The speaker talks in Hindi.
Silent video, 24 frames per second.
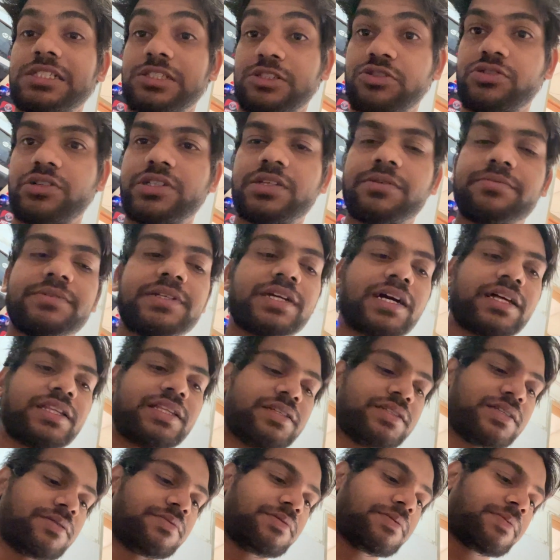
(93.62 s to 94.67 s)
रोटी सब्जी खाते
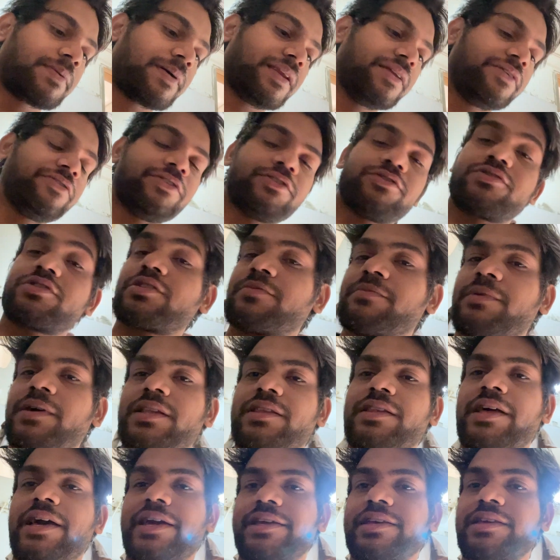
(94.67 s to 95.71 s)
हैं सबसे पहले फिर उसके बाद
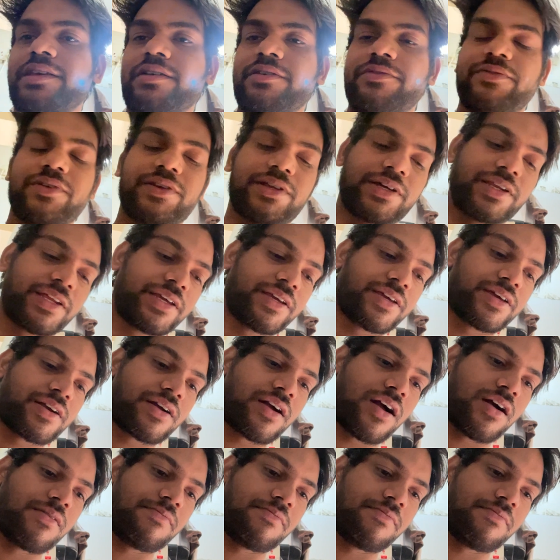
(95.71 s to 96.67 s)
नहाएंगे फिर करेंगे काम